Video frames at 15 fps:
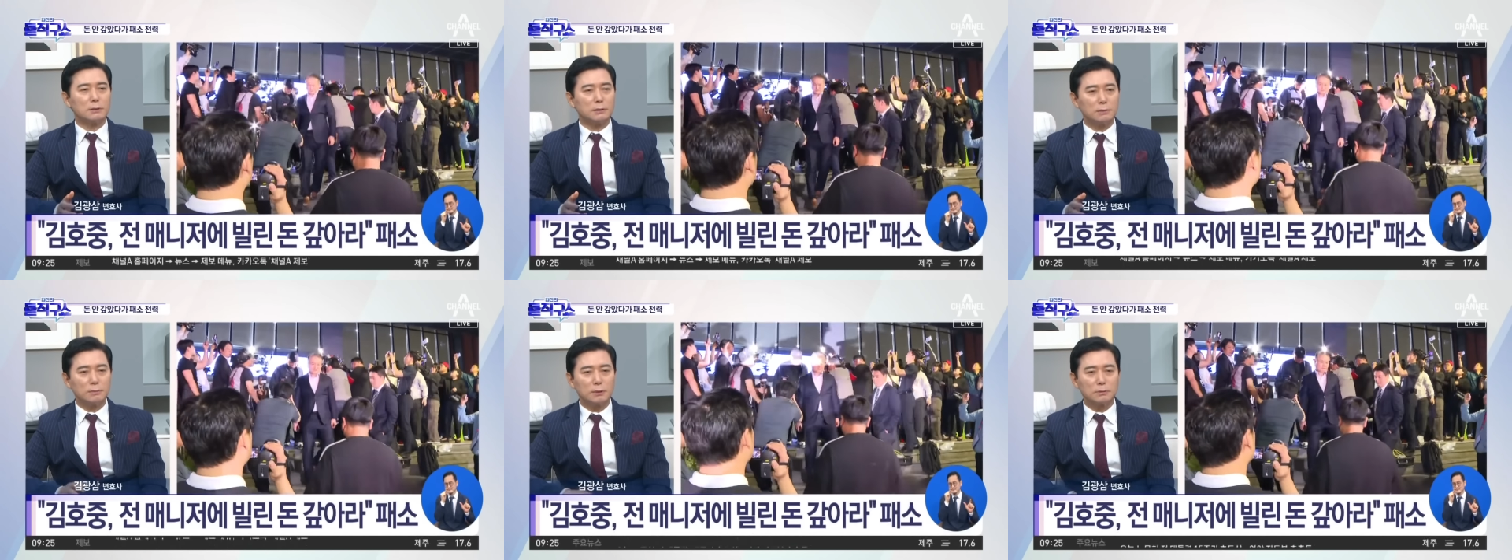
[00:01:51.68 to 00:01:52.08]

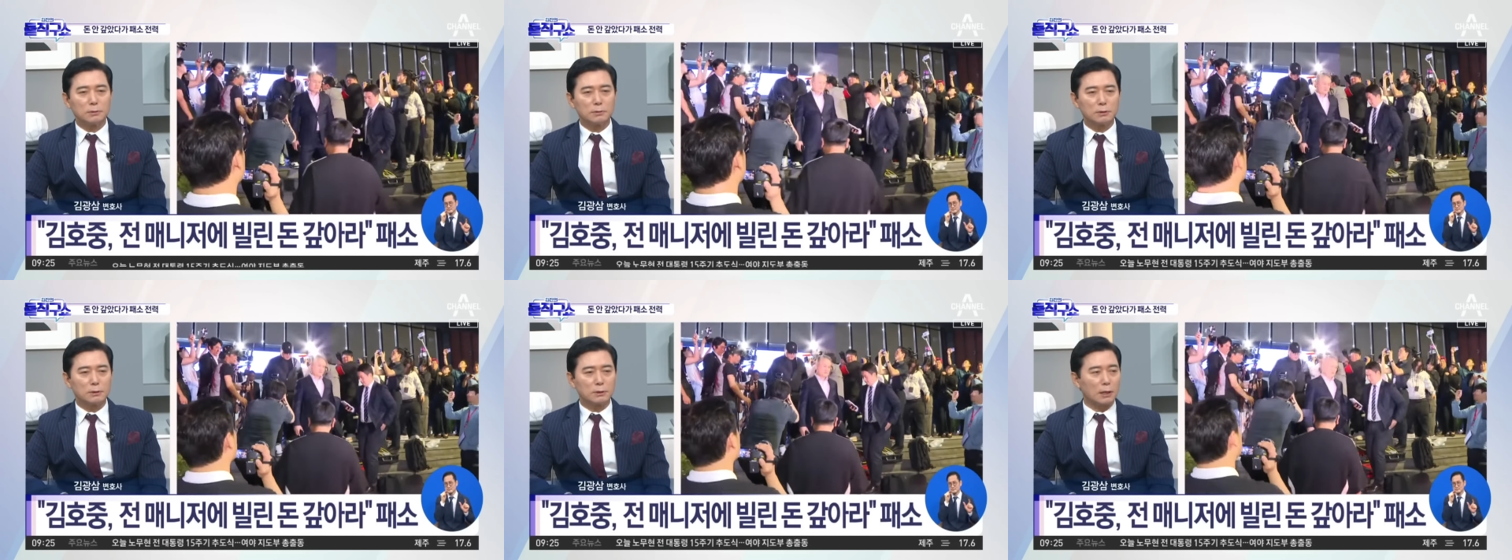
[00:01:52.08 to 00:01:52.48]

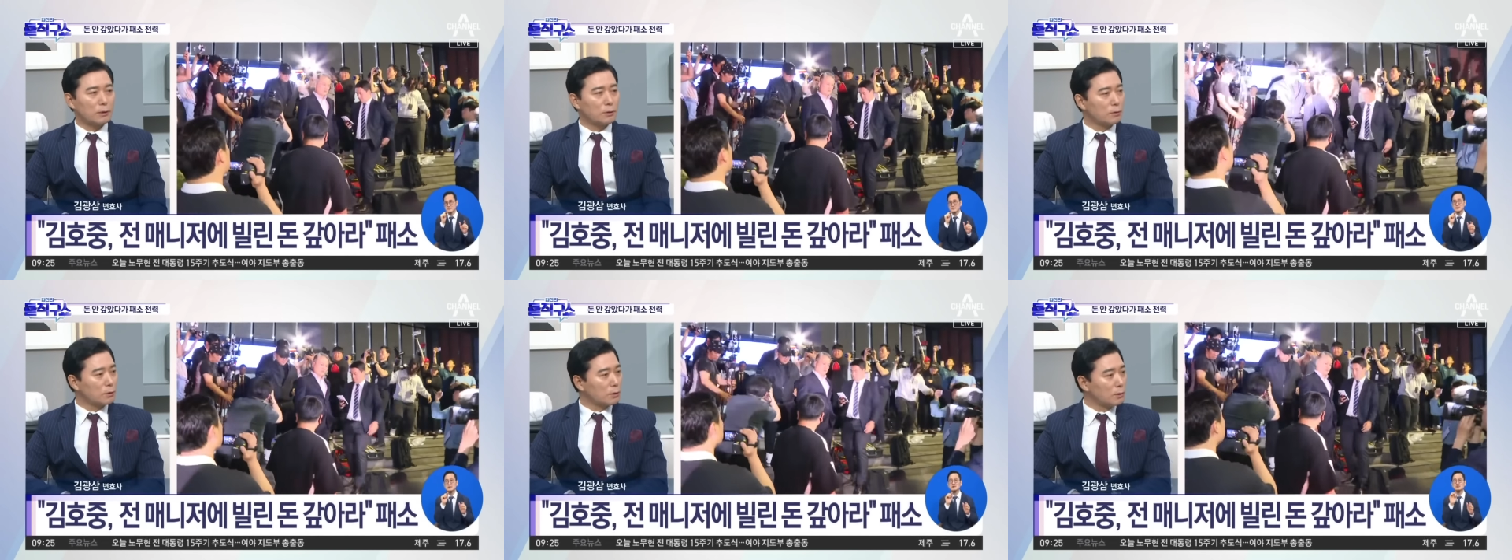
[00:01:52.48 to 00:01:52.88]
있으면서 이제
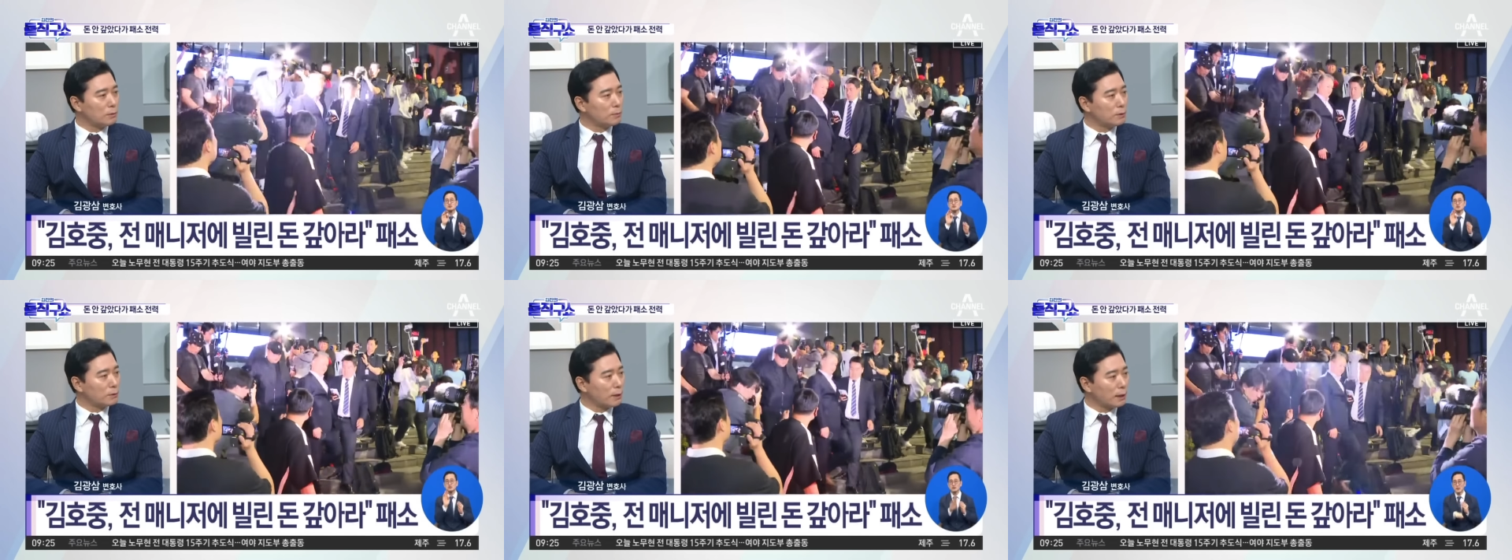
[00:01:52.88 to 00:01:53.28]
자기와
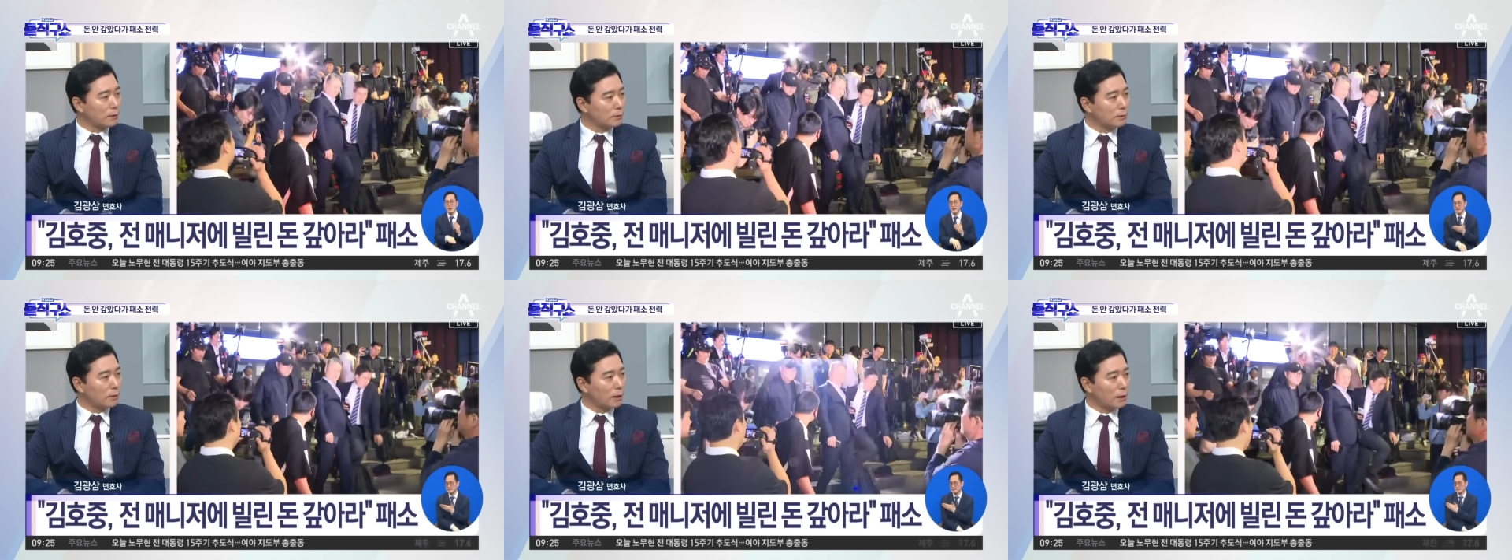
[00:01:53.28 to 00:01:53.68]
결별을
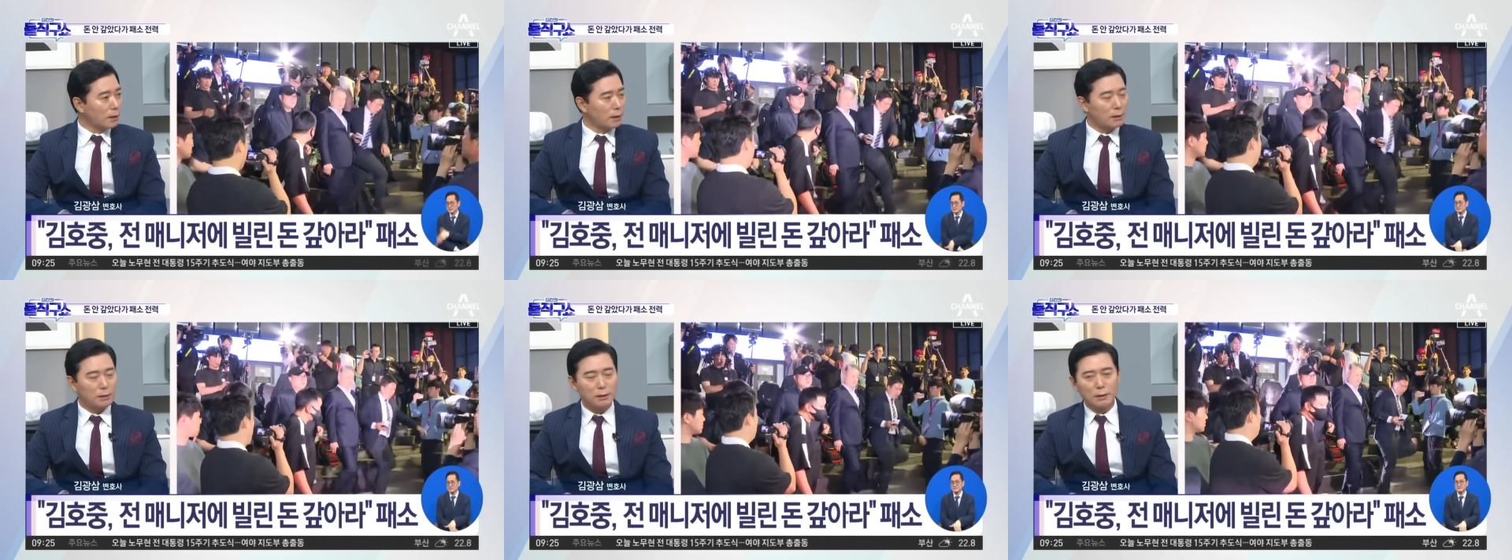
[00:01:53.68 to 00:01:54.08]

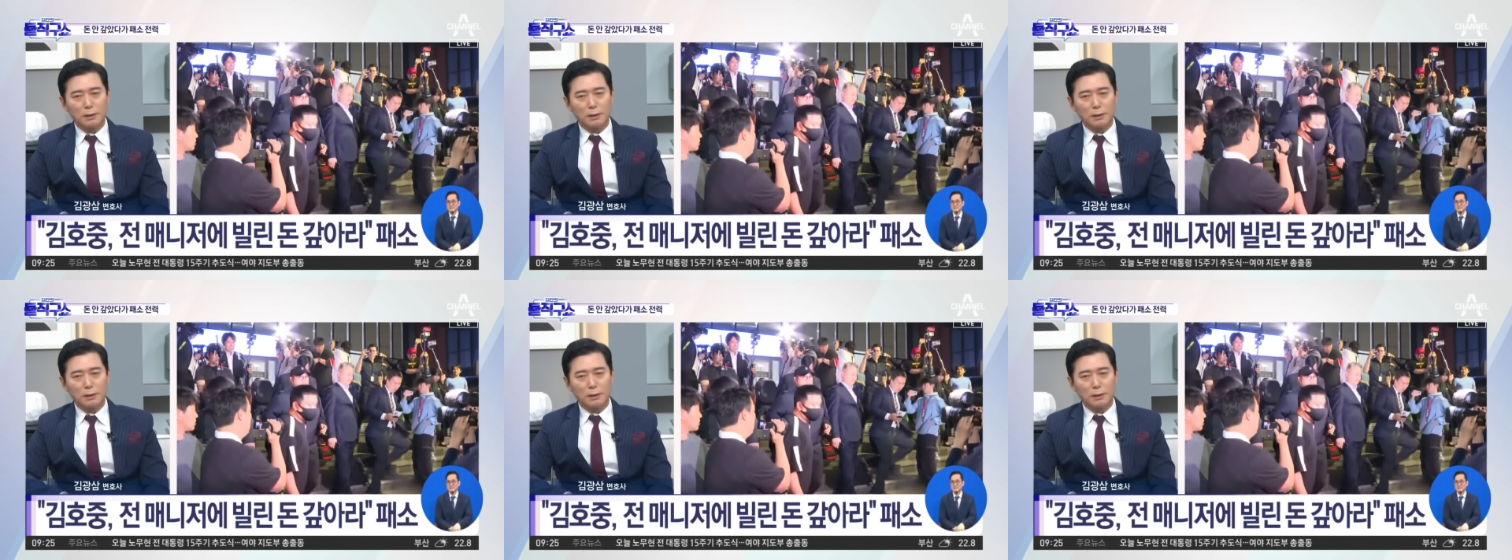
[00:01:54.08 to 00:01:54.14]
했는데